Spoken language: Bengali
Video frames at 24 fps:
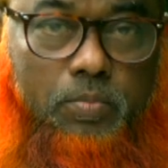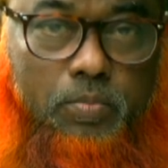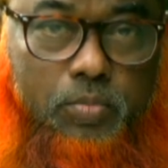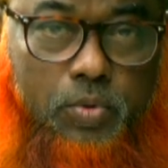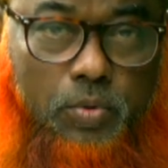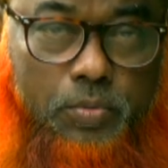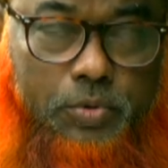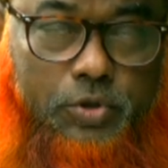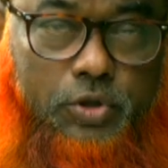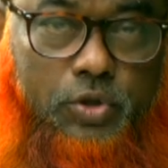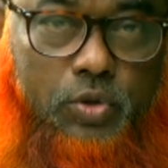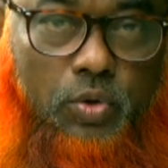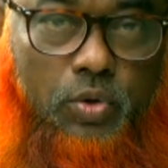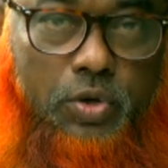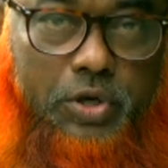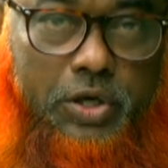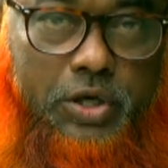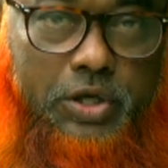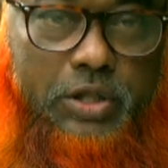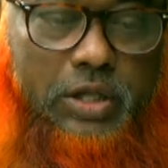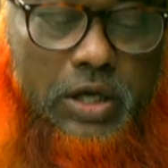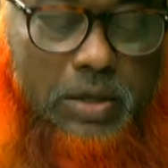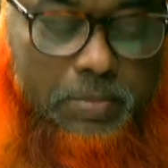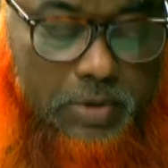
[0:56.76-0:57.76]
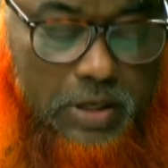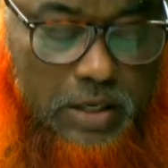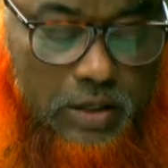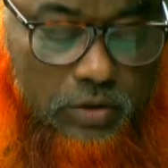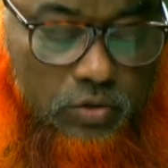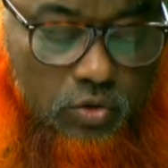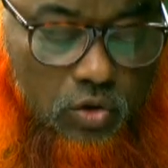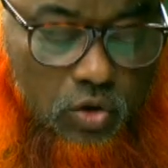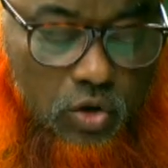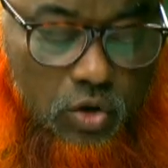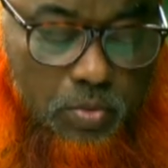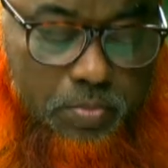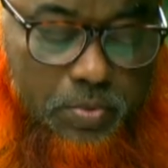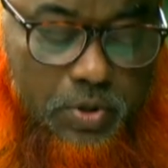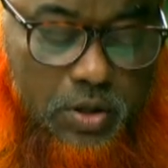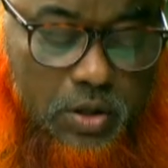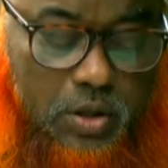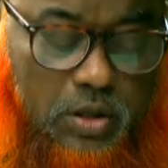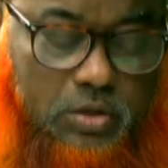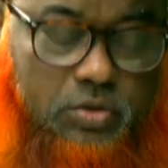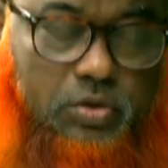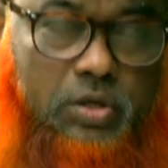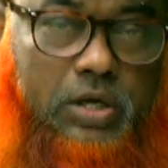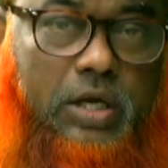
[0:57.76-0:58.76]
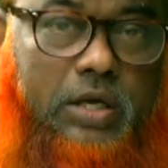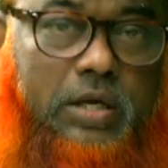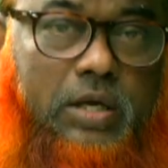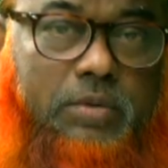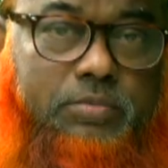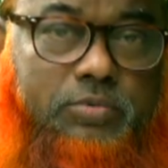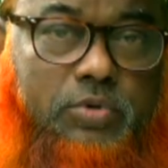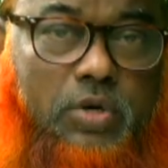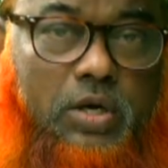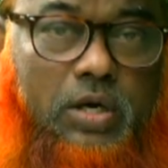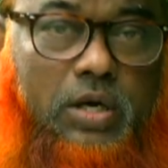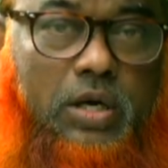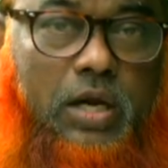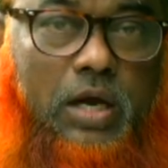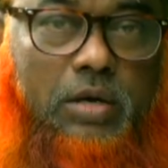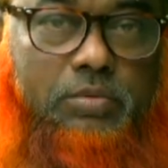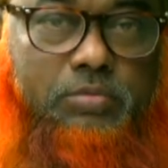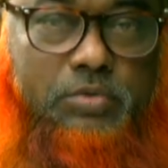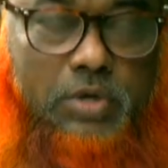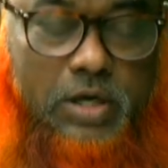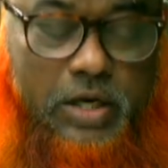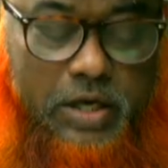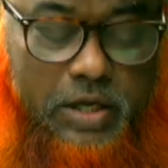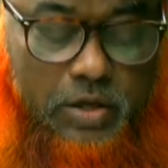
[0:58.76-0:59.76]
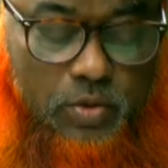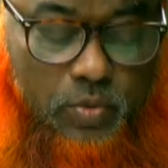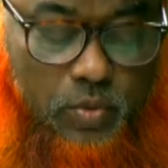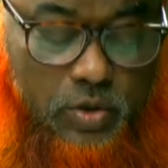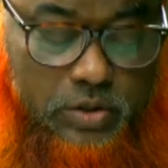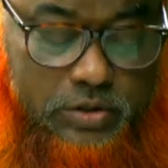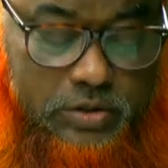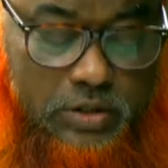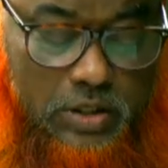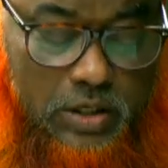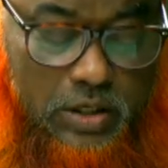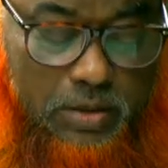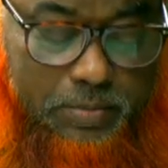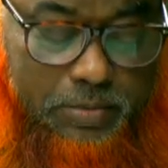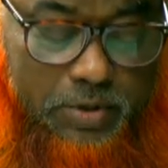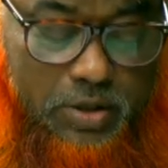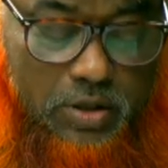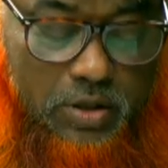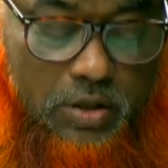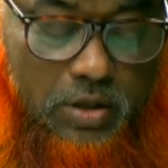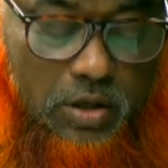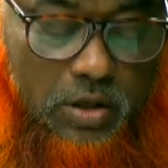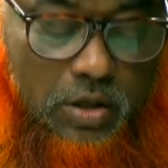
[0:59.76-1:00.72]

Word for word: পবিত্র ঈদে মিলাদুন্নবী রসুল আকরম সাল্লাহ আলী ওয়াসাল্লামের